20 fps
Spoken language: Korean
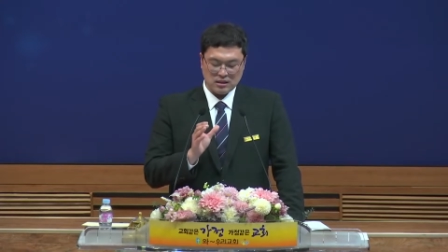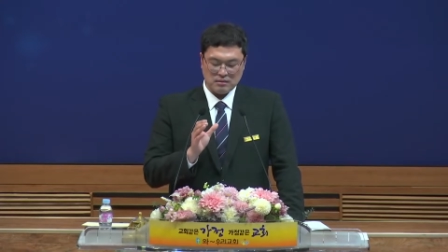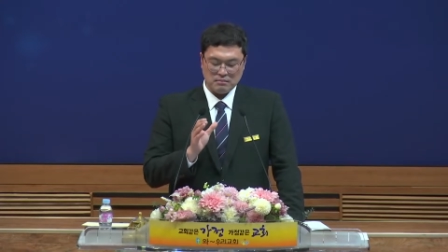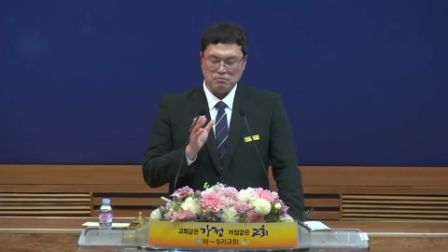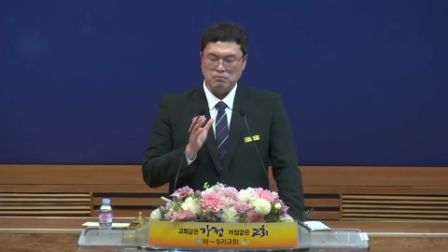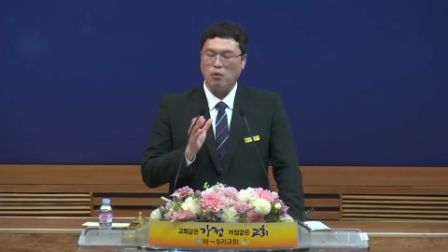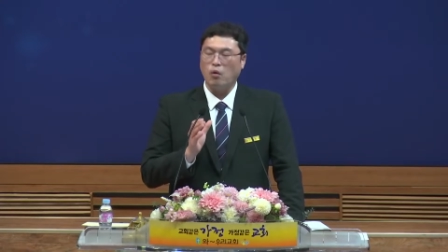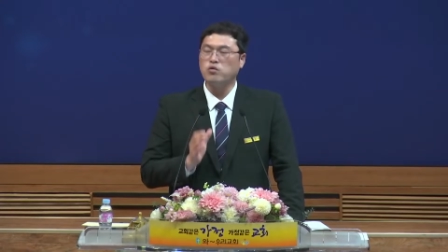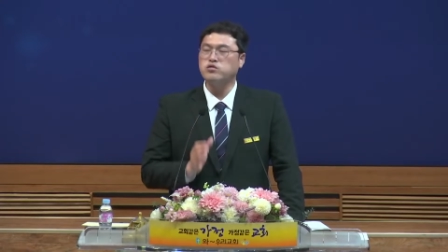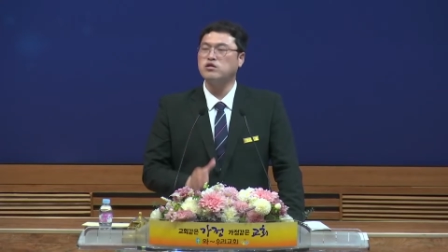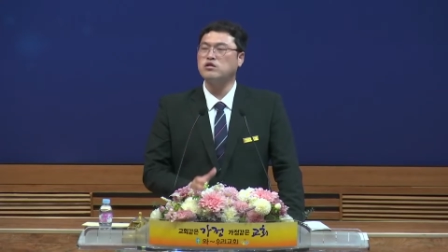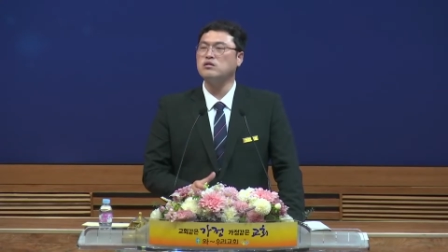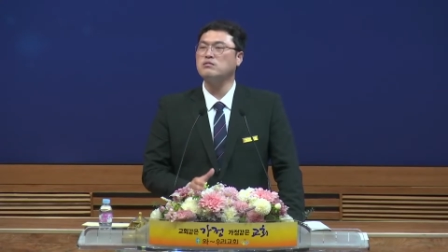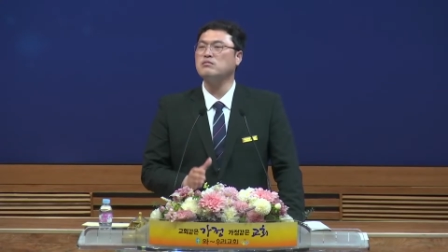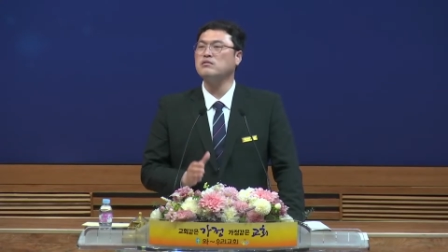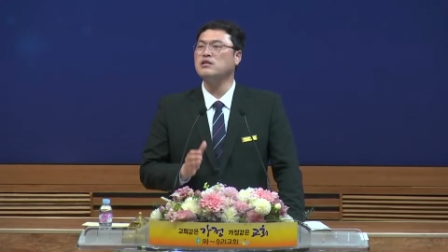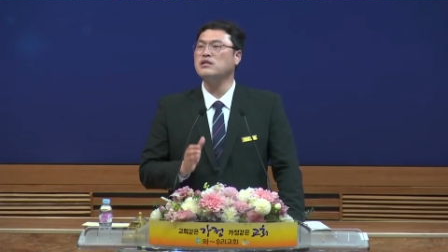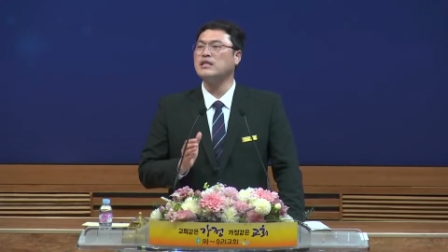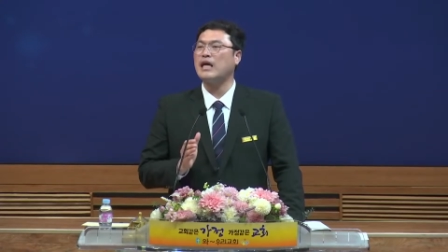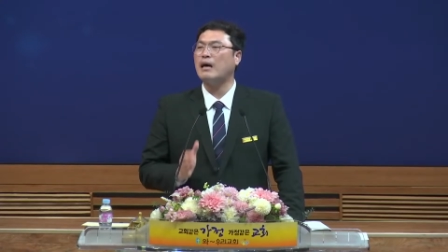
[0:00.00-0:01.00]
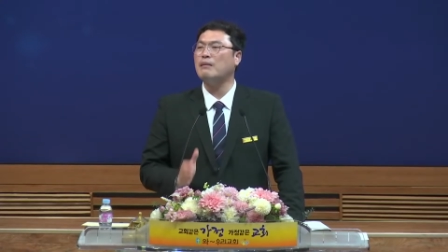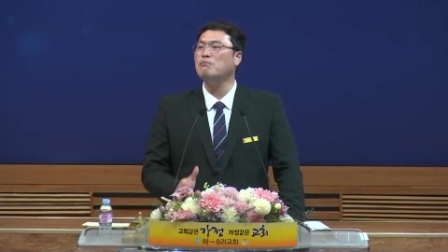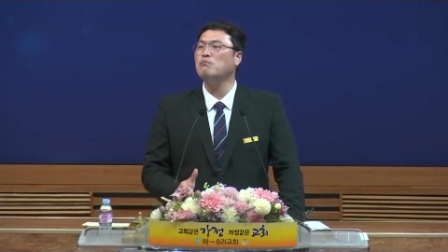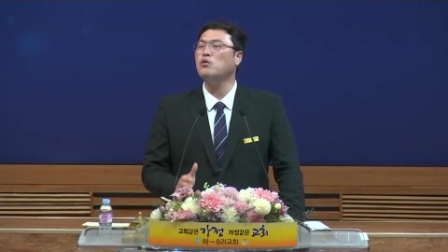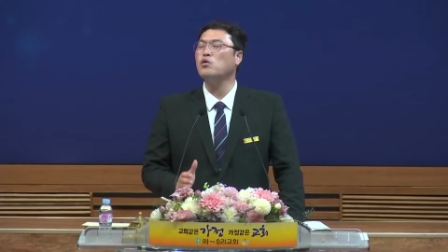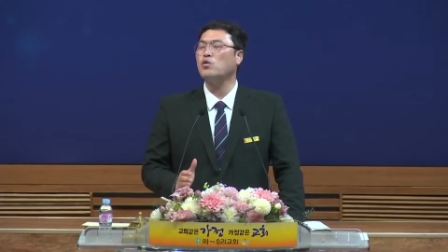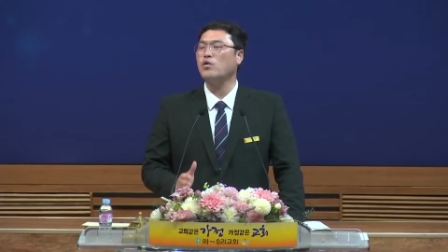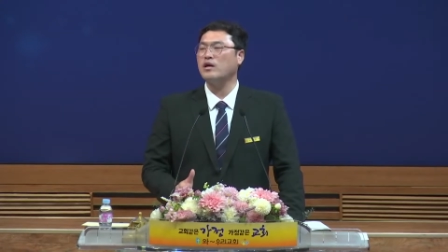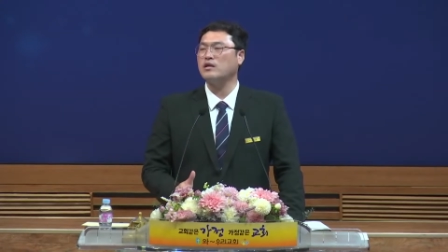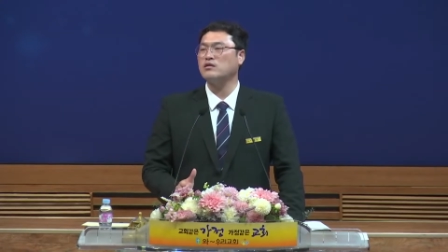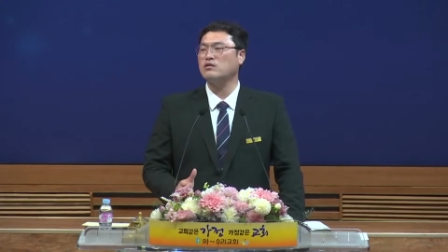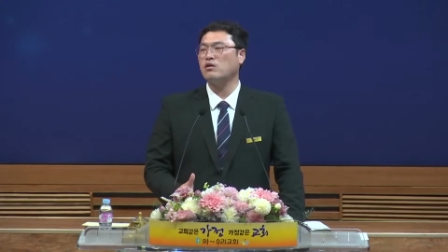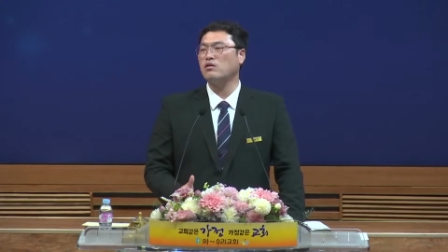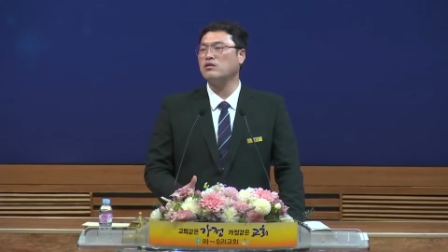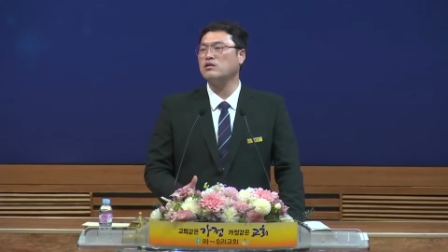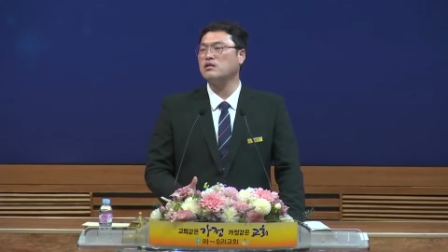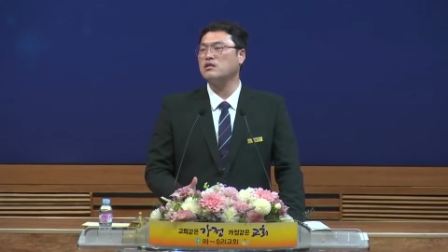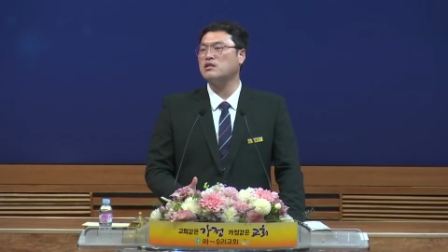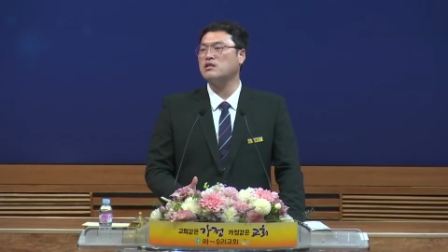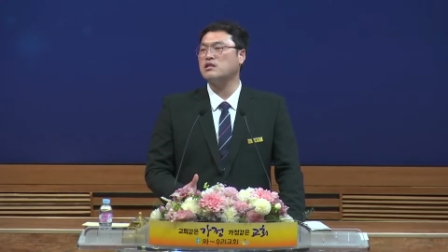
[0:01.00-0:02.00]
목숨을 담보로 한
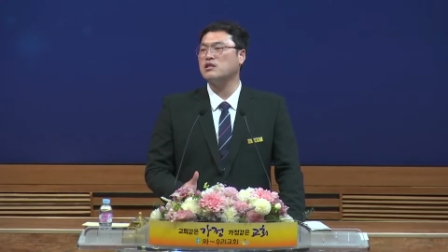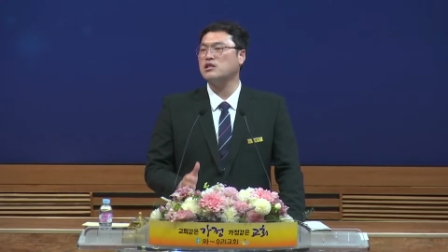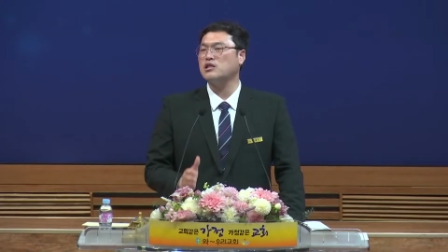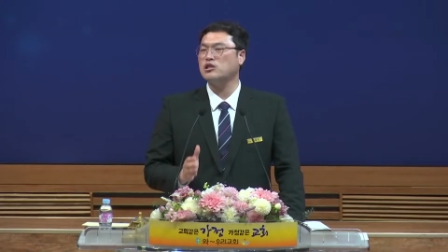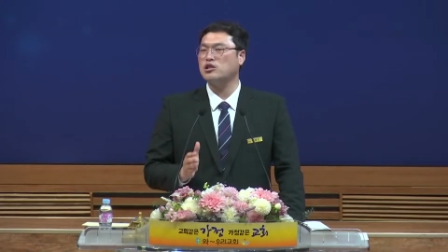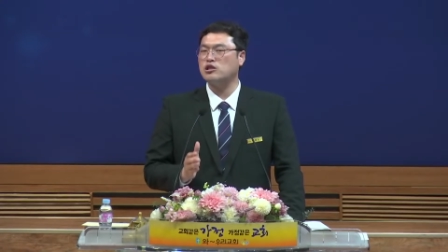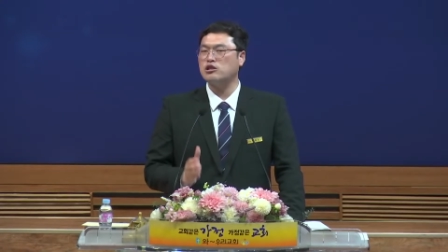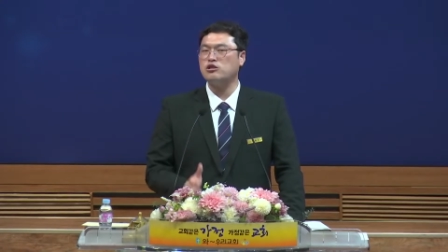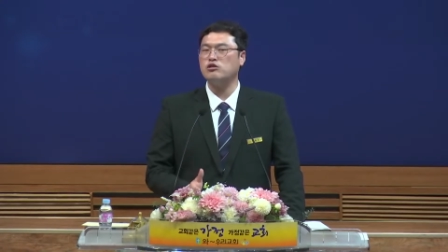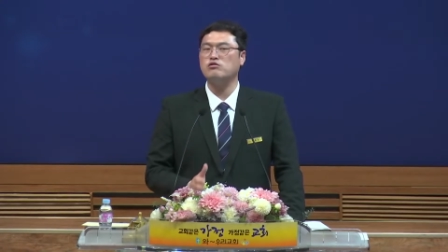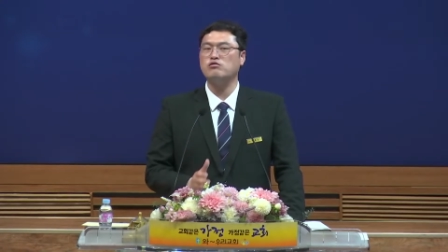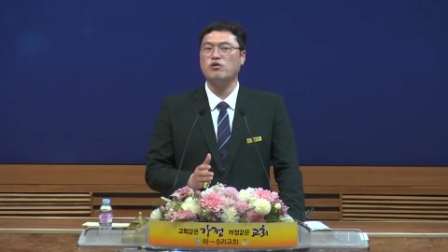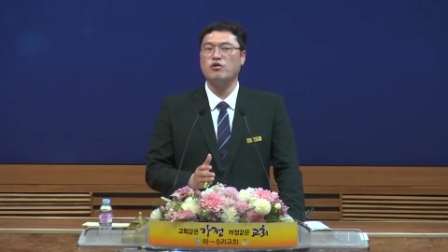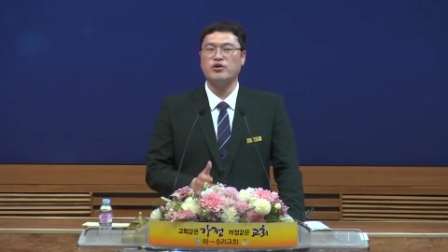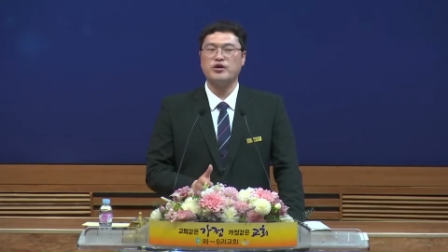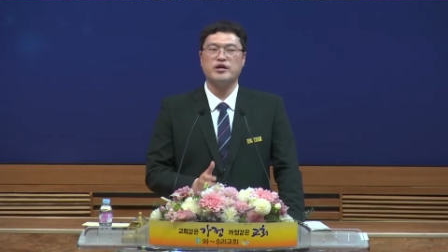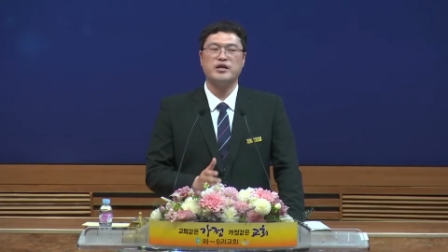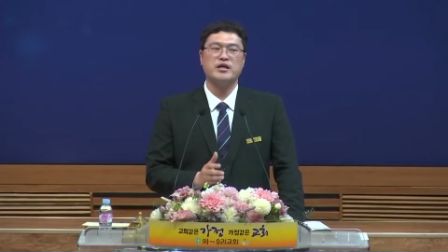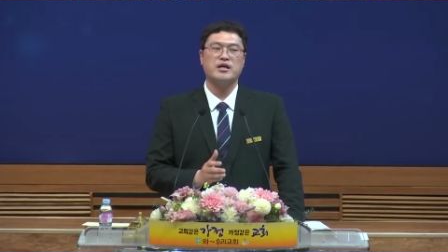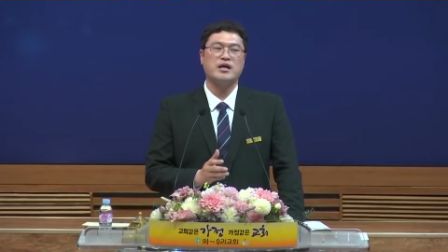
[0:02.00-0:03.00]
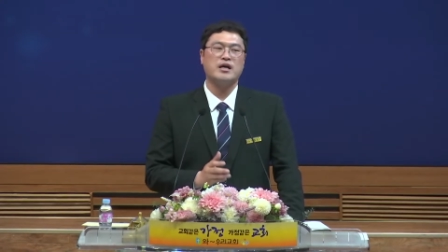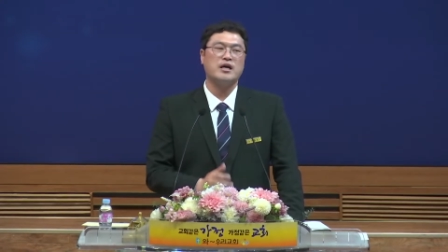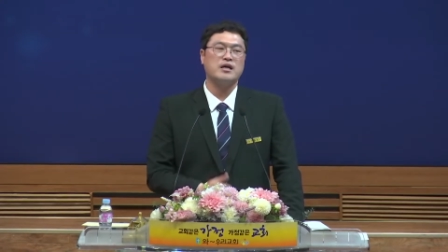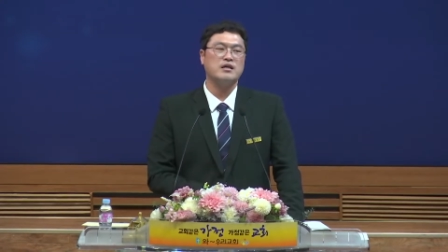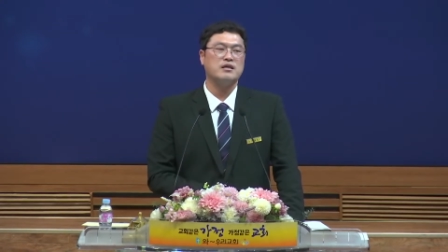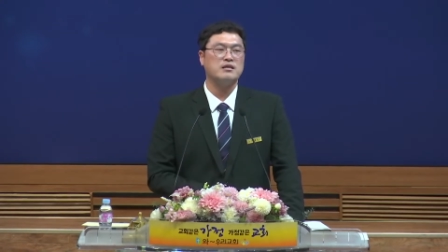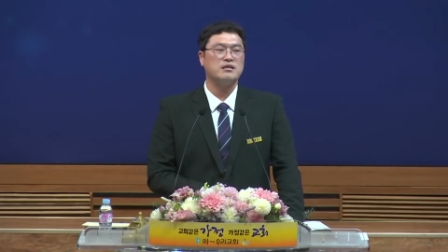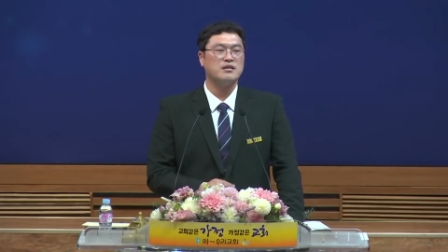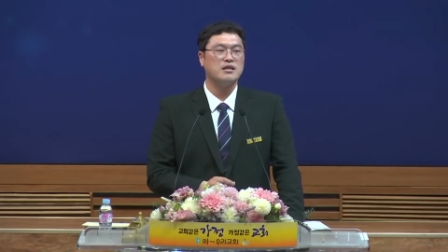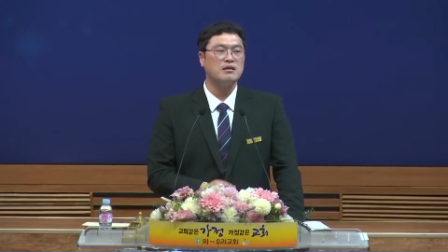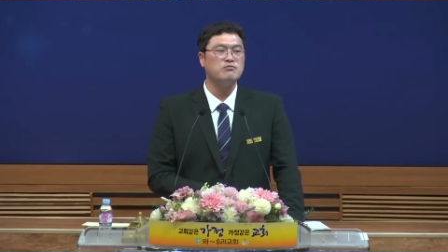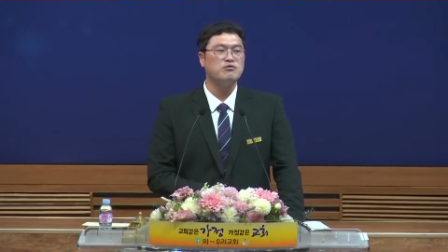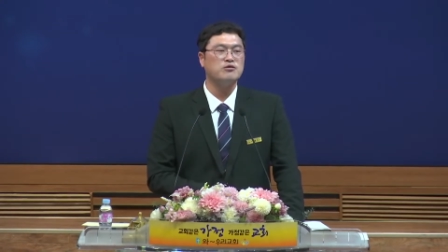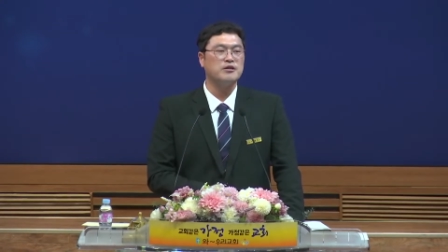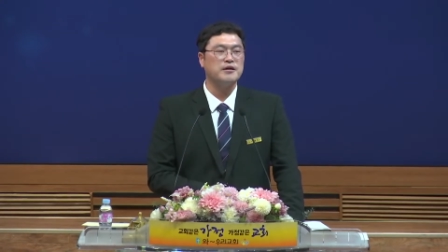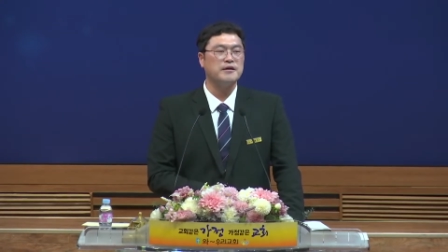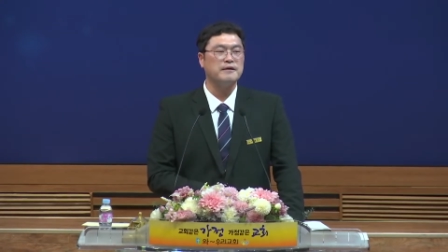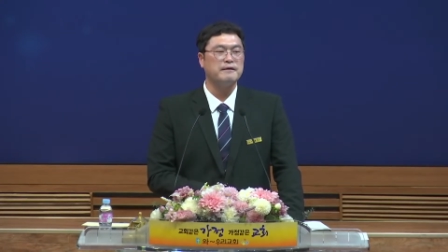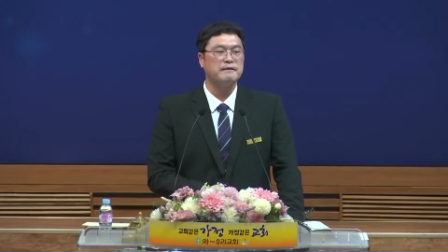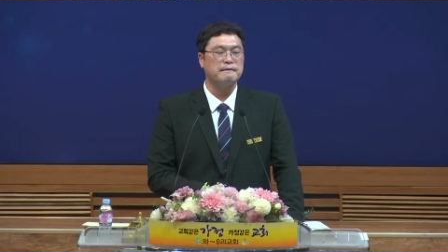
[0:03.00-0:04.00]
성인식을 치루어야 하기
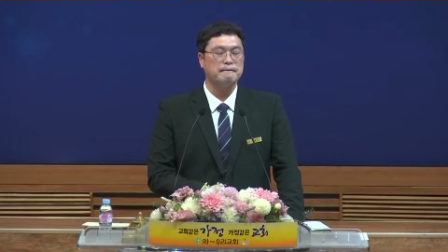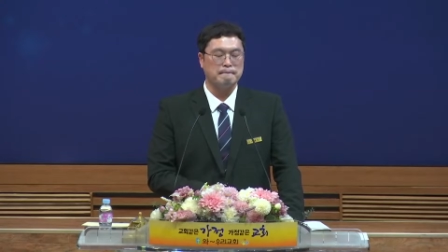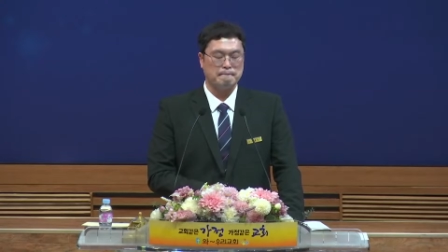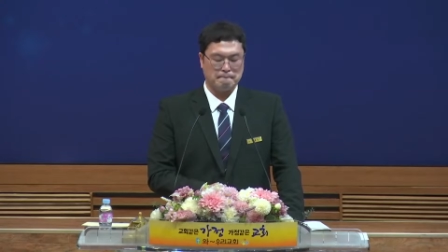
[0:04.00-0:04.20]
때문에